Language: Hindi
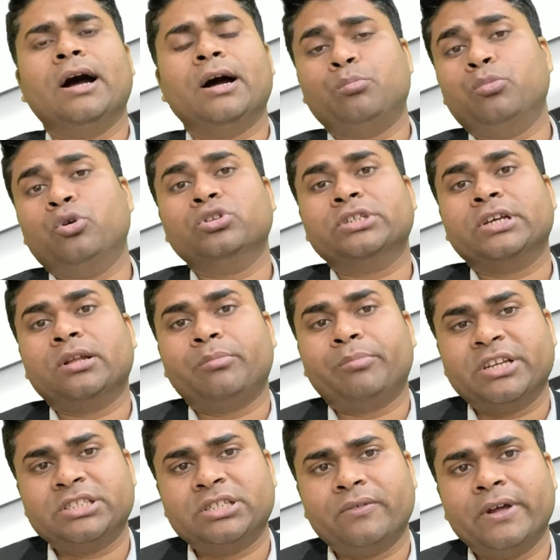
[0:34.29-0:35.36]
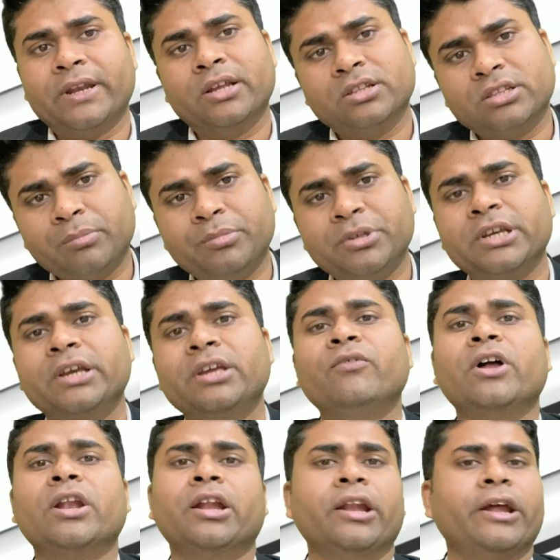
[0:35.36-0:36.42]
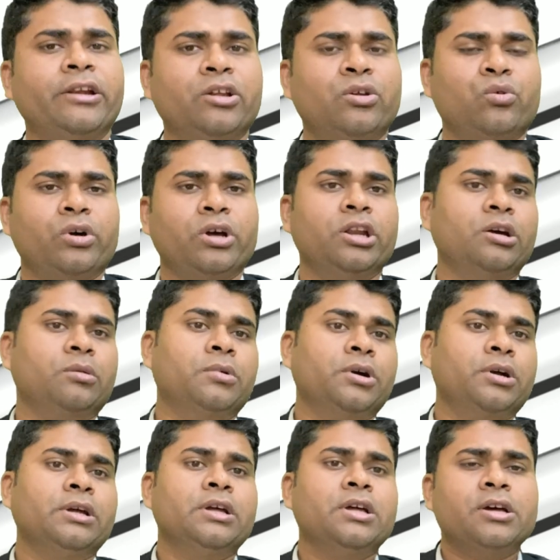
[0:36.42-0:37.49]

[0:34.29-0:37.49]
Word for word: आप बहुत ज़्यादा पैसे वाले हैं तब भी यही वाला लाइटर होगा लगभग